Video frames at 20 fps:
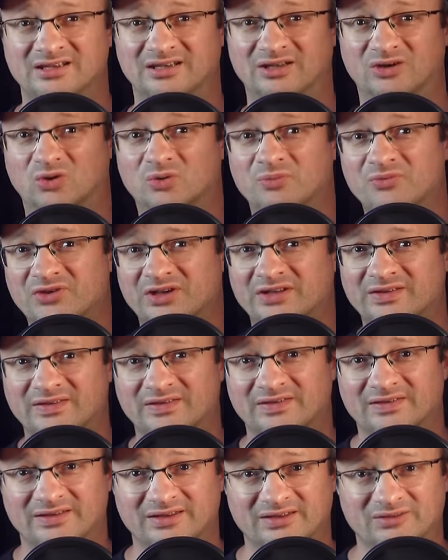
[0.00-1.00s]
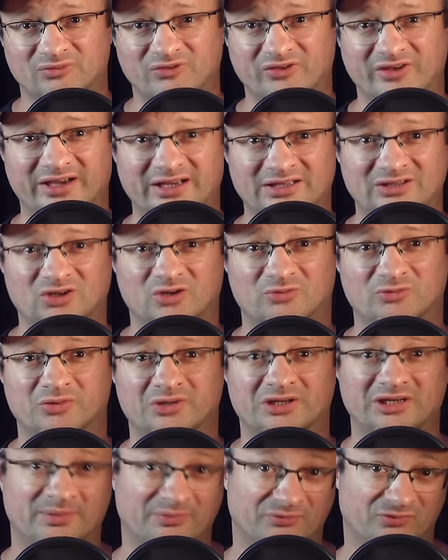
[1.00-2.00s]
Der Umsatz ist in diesem Zeitraum um
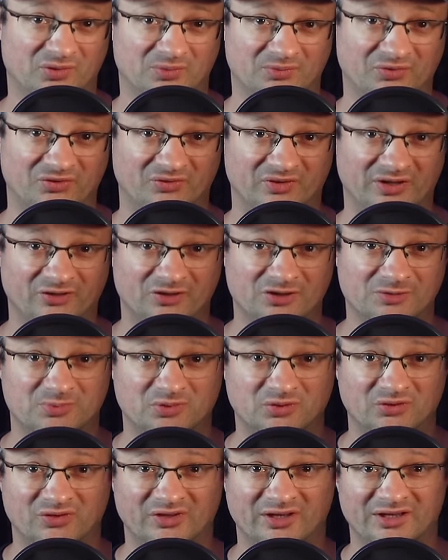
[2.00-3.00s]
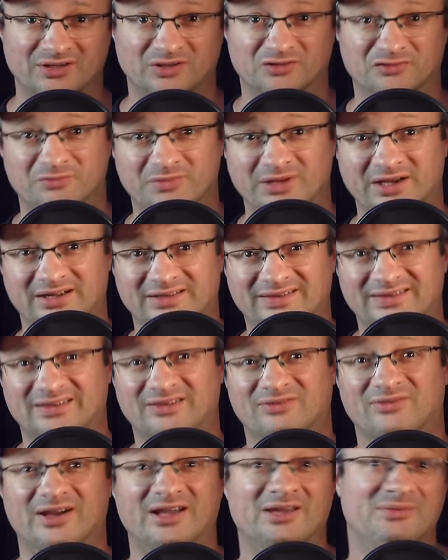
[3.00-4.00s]
knapp 25 Prozent auf mehr als
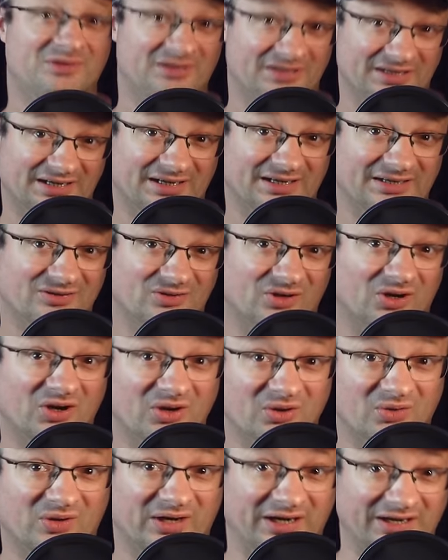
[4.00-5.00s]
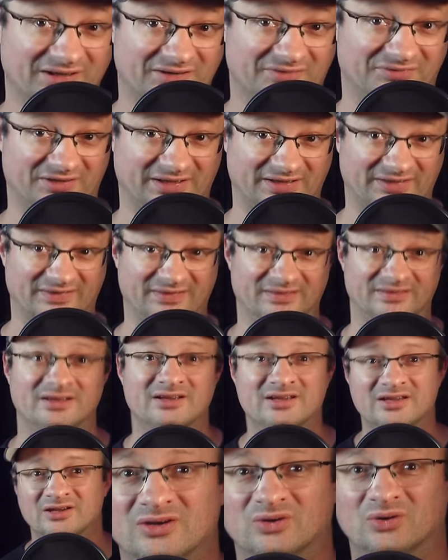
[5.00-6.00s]
2 Milliarden Euro angewachsen.
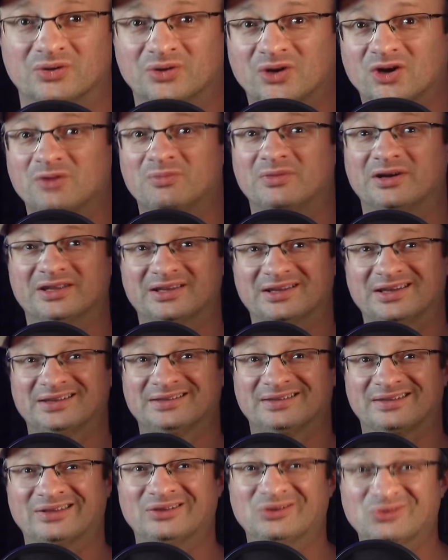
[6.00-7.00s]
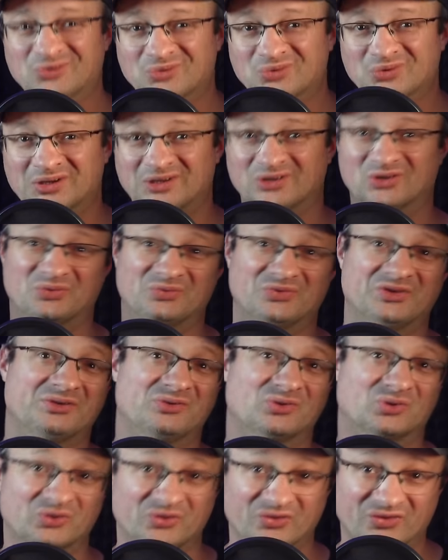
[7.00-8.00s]
Und nochmal, hier geht es nur um
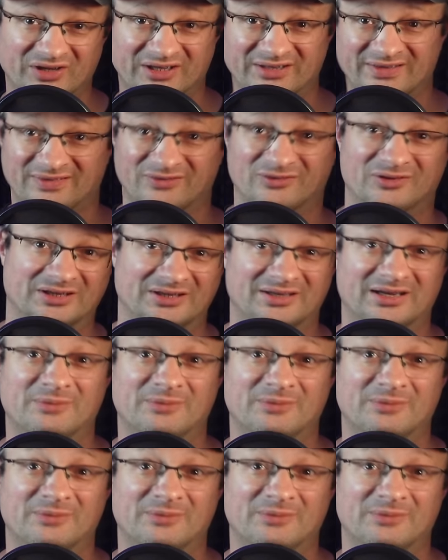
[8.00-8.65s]
den Umsatz in